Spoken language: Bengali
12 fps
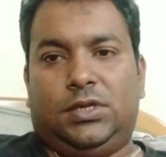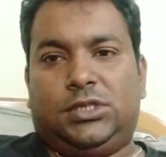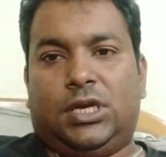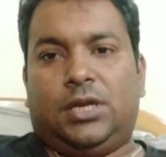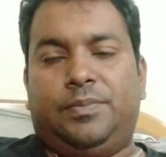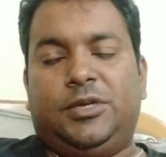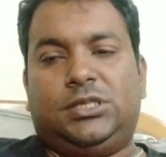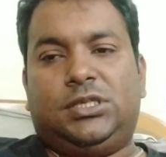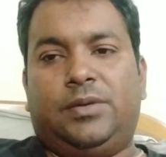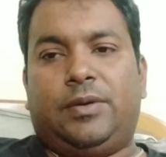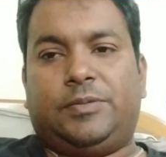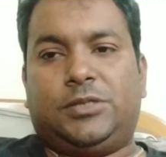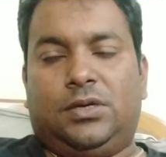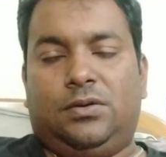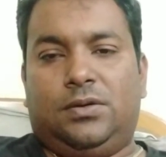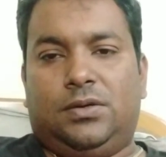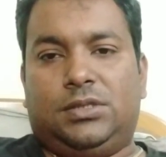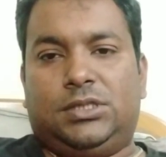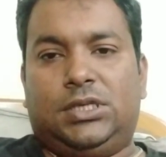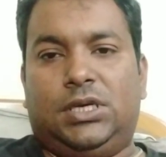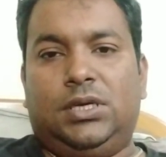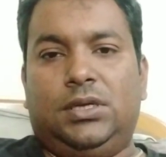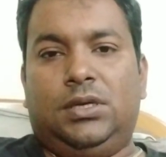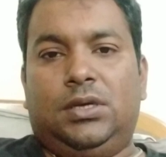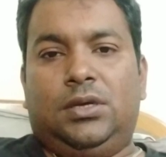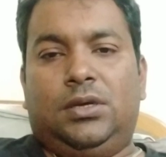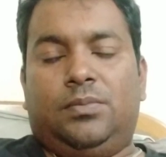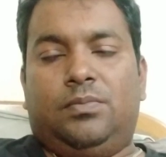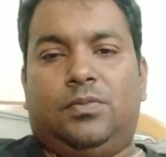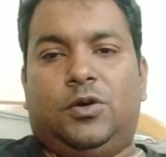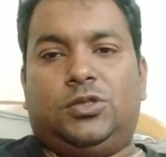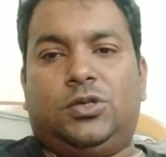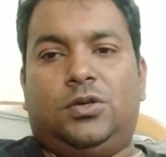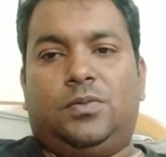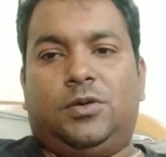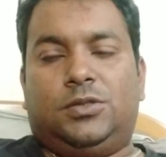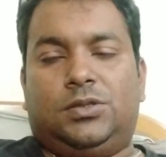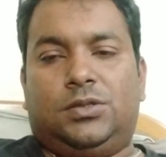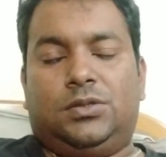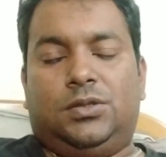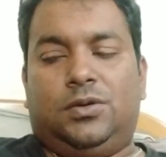সারা বিশ্বে ব্যবসাগুলো হচ্ছে বছর বছর